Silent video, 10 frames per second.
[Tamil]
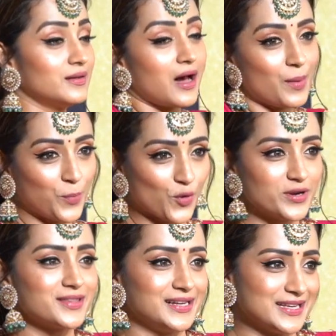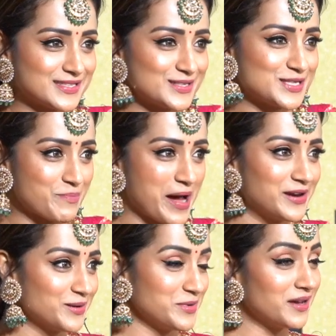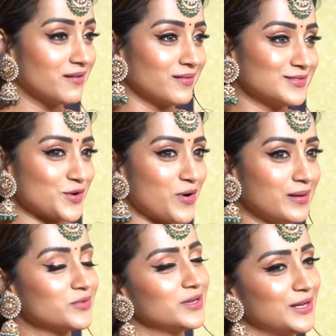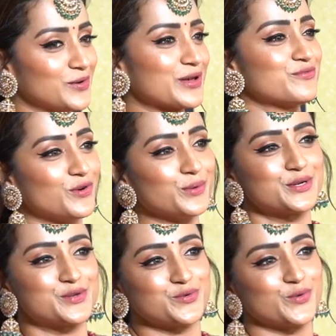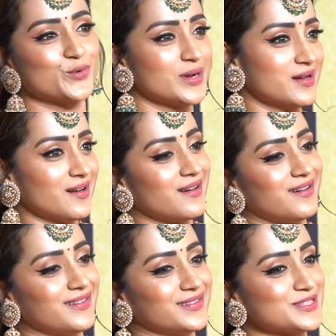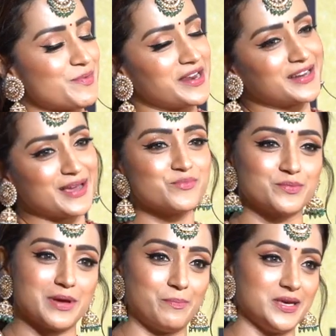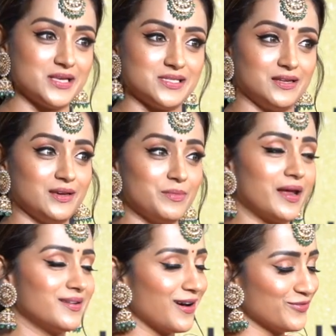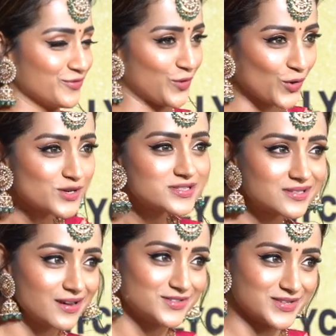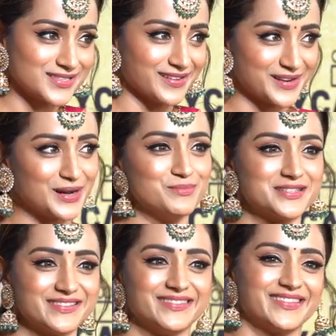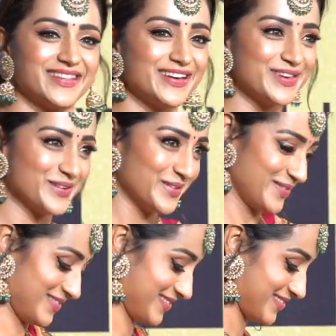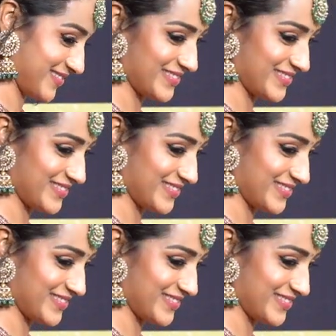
நான் போனதில்லை சின்ஸ் த பேண்டமிக் ஸோ ஐ எம் ரியலி லுக்கிங் ஃபார்வர்ட் டு ஸ்பெண்டிங் டைம் வித் மை பிஎஸ் டீம் அண்ட் ஆஃப் கோர்ஸ் ரஜினி சார் அண்ட் கமல் சார் sir.